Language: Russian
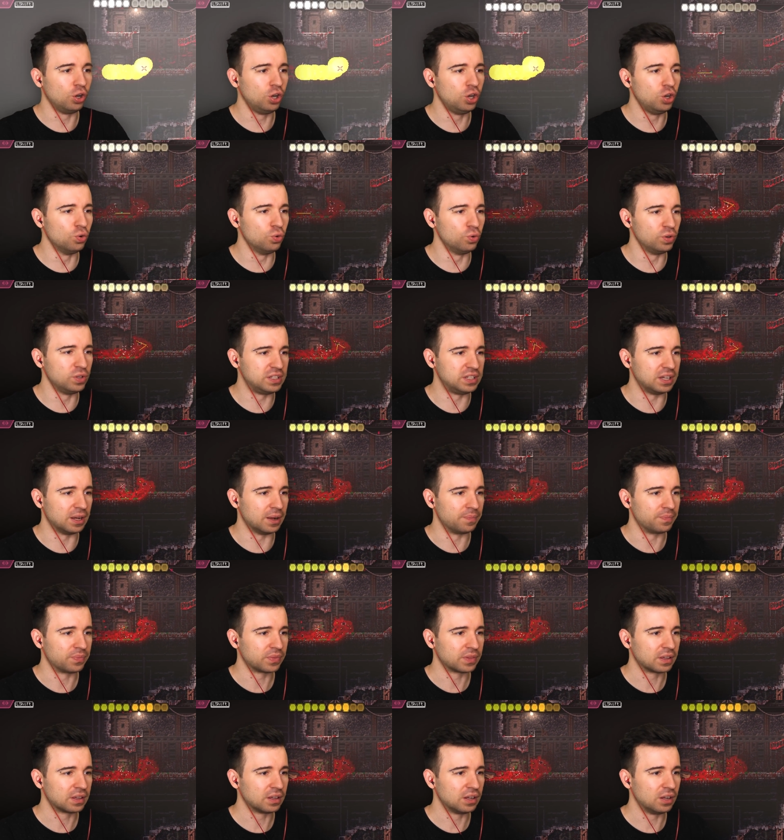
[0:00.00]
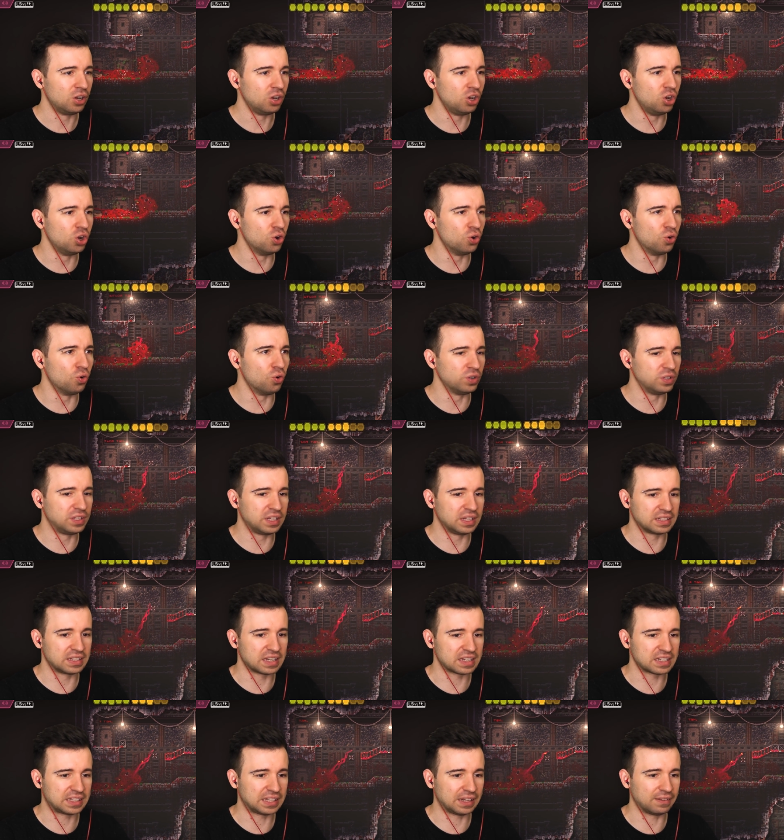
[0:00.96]
люди... Люди
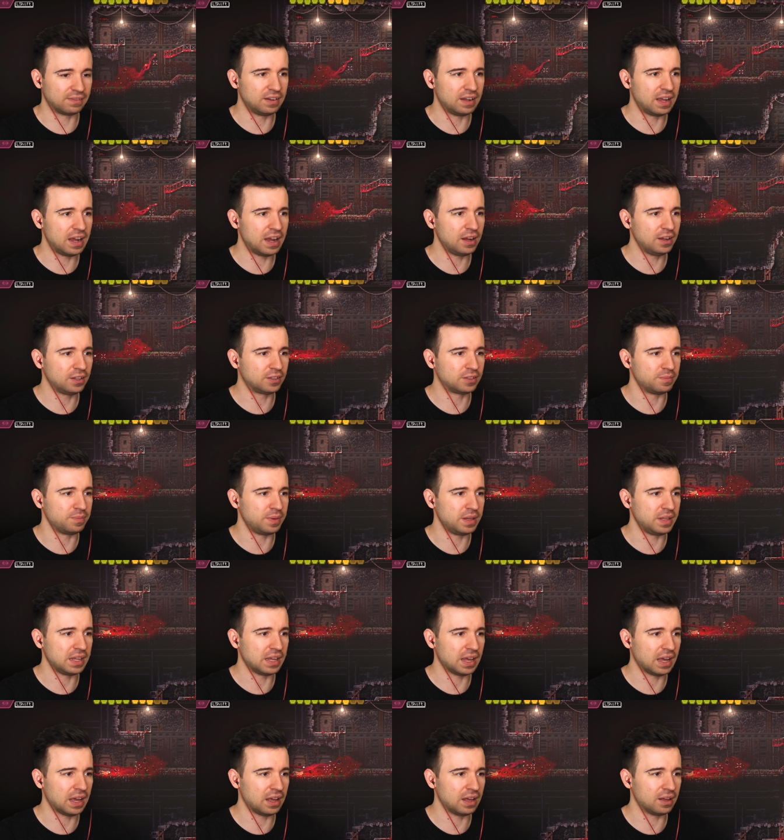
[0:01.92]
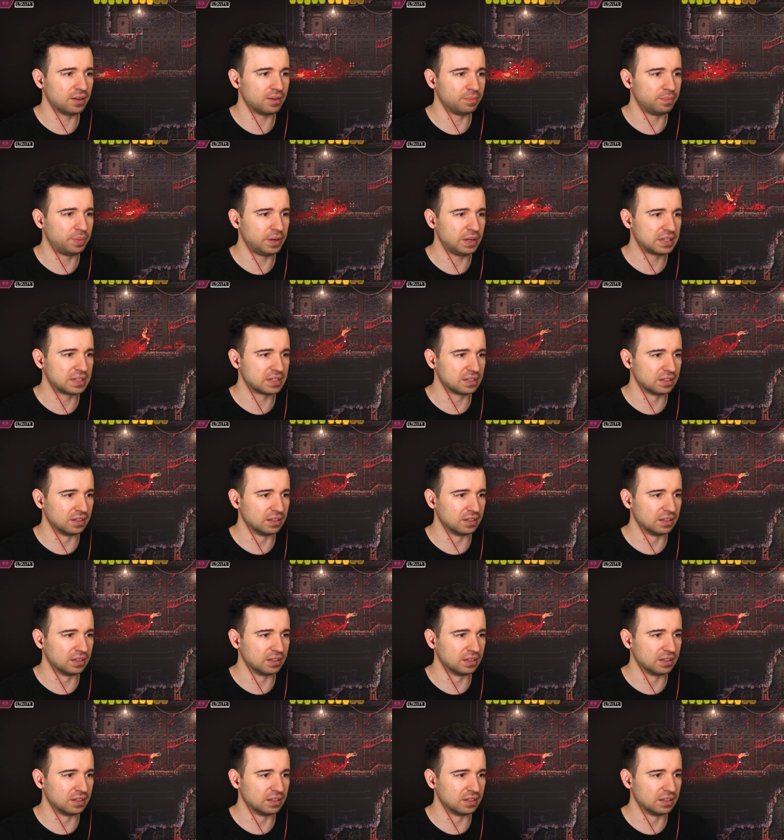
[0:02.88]
заставляют меня быть